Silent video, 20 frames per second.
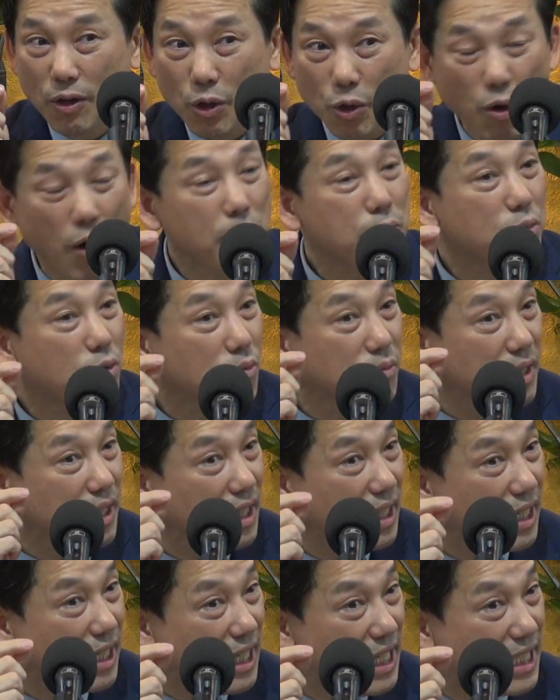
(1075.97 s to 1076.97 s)
요한복음
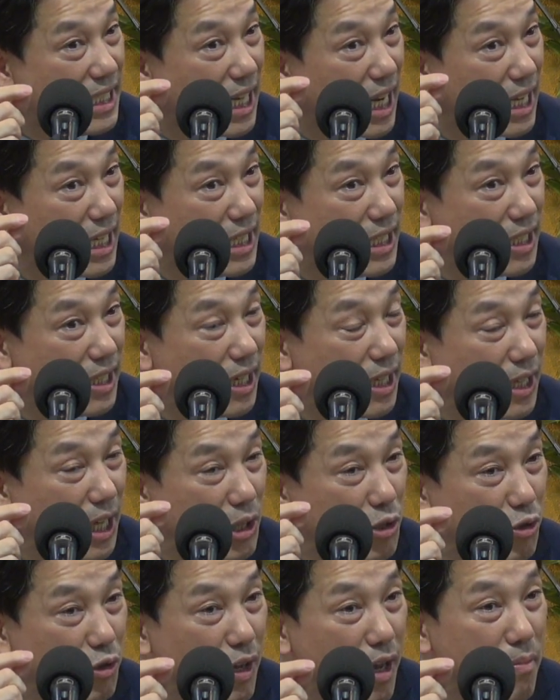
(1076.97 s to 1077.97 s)
1장 1절에
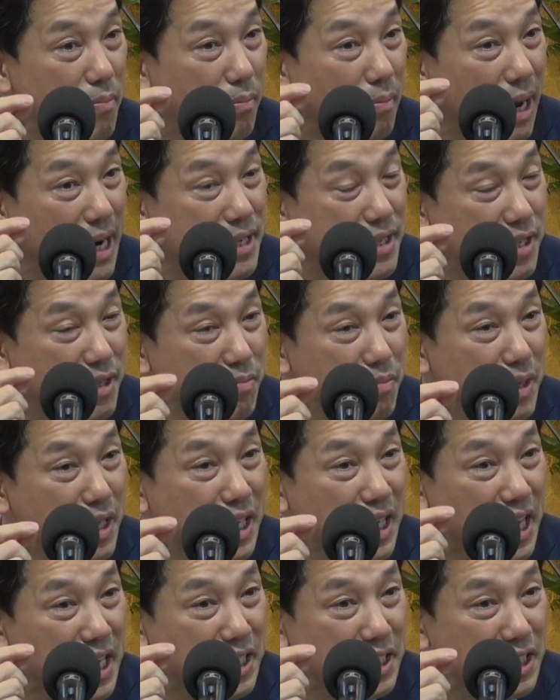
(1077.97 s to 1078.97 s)
태초에 말씀이
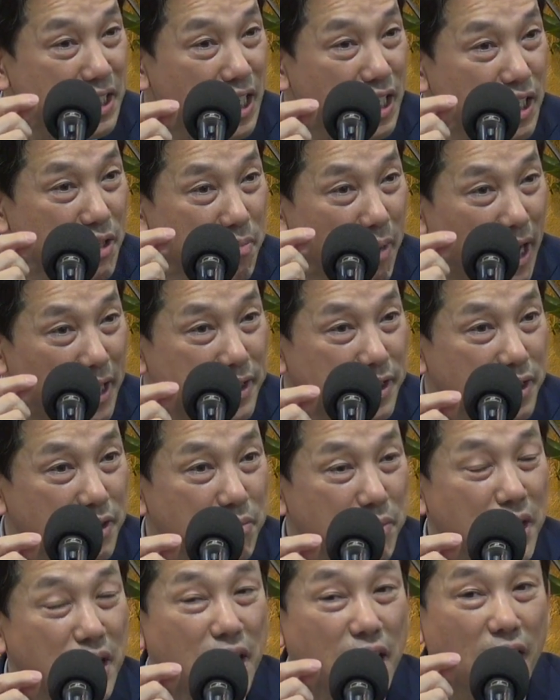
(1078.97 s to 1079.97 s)
계시냐 이
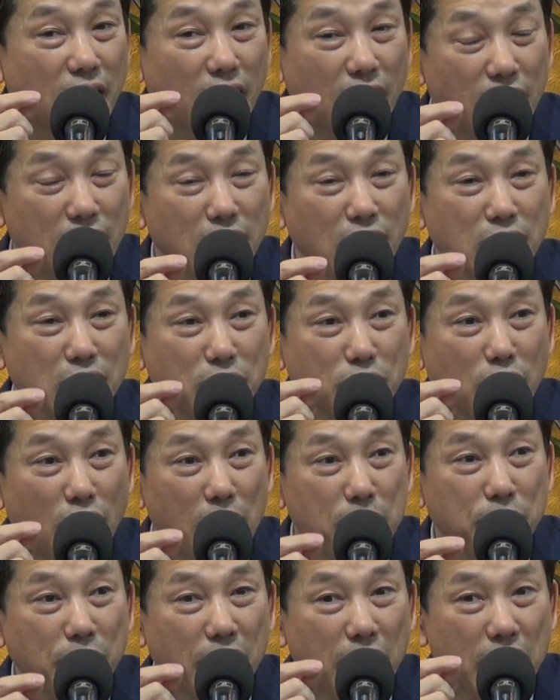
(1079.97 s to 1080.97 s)
말씀이 하나님과
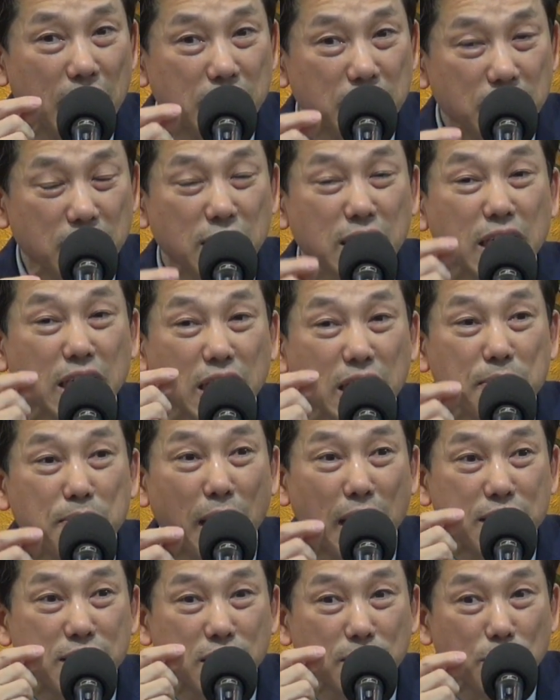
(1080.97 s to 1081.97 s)
함께 계시니 이
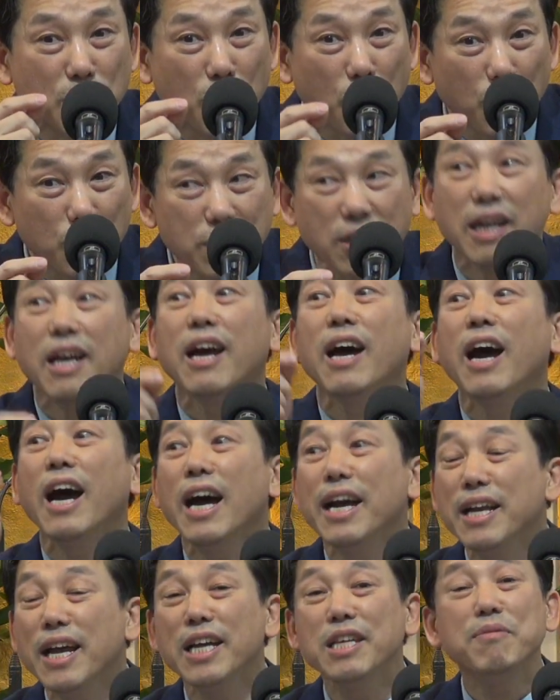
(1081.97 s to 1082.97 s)
말씀은 곧
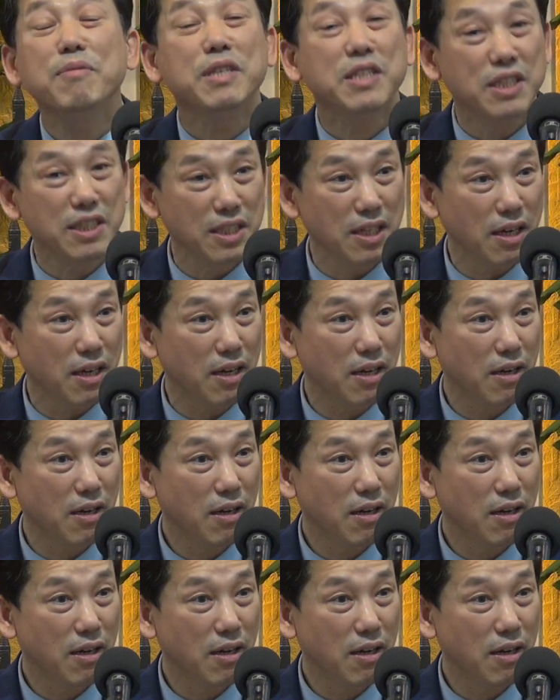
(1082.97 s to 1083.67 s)
하나님이시니라.